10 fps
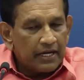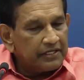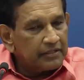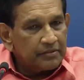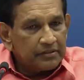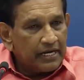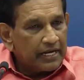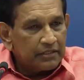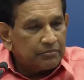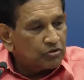ஜனாதிபதி
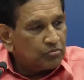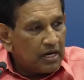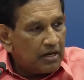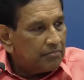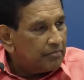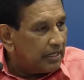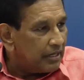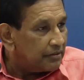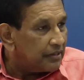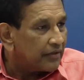அவரை விடுதலை
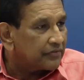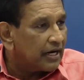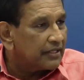செய்தார் என்பது